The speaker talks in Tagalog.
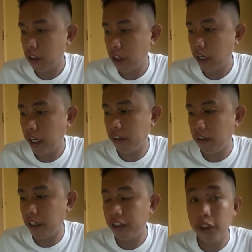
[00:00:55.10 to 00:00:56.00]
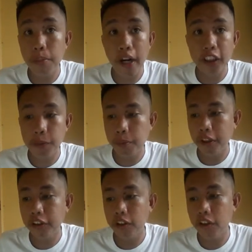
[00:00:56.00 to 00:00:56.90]
Any algebraic
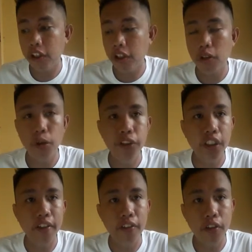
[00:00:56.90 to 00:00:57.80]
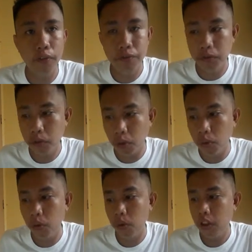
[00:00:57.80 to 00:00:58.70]
expression in the quotient of two